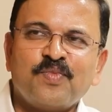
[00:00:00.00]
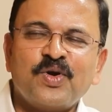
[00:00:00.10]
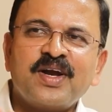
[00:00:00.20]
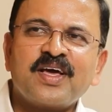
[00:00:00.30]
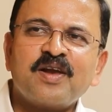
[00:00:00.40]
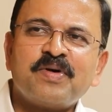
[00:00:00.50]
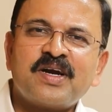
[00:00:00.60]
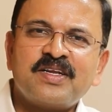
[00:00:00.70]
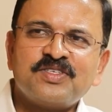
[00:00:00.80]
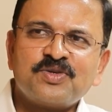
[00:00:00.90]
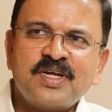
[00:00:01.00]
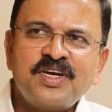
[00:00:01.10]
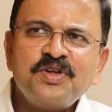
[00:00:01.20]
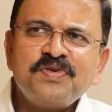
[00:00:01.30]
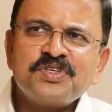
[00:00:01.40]
పొలిటికల్ పార్టీస్ hmm. hmm. కూడా
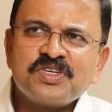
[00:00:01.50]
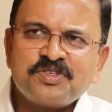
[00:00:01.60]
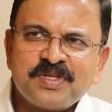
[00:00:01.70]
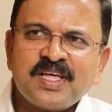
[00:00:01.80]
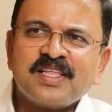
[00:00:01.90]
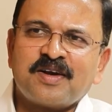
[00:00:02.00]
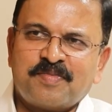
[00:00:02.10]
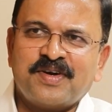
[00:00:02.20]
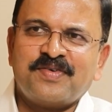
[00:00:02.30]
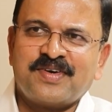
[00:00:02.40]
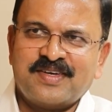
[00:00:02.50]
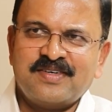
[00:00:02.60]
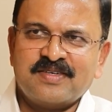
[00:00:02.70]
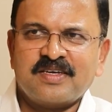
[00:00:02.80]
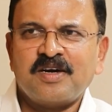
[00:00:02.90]
ఇండివిజువల్స్ మీద ఆధారపడి
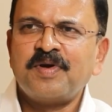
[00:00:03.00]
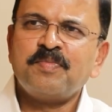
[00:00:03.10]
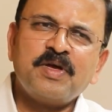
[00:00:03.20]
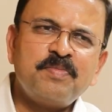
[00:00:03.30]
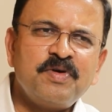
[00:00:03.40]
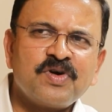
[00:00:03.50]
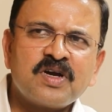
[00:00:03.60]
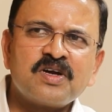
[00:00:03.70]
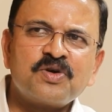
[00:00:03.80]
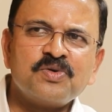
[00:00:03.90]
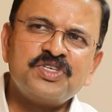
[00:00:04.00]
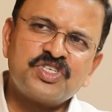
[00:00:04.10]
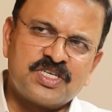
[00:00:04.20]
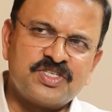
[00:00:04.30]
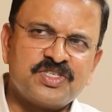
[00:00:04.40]
కాబట్టి మేబీ వన్ ఆర్ టూ
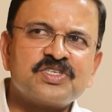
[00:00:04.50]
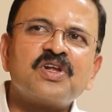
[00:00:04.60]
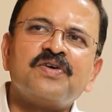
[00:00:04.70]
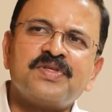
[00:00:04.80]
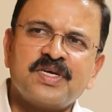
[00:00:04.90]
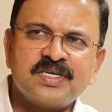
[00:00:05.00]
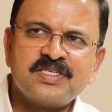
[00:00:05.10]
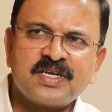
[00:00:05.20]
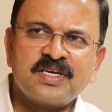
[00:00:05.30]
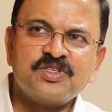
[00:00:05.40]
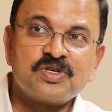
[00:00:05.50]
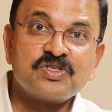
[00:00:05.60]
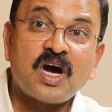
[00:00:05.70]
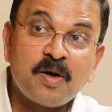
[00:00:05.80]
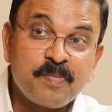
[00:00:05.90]
ఇన్స్టెన్సెస్లో ఆ విధంగా
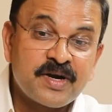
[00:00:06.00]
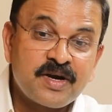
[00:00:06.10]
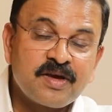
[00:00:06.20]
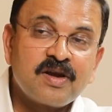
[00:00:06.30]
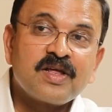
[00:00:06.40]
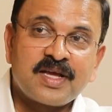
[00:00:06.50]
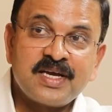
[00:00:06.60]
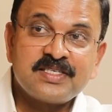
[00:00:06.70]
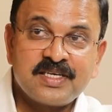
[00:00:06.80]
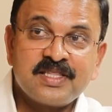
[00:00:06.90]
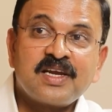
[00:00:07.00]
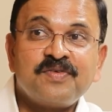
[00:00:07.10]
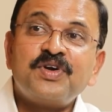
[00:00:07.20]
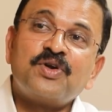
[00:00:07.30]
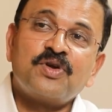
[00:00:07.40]
జరిగించవచ్చు ఆ పర్టికులర్ కేసు
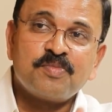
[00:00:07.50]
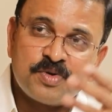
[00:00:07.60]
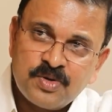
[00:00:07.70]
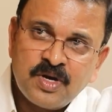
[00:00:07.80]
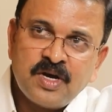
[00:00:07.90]
ఏదైనా వింటున్నప్పుడు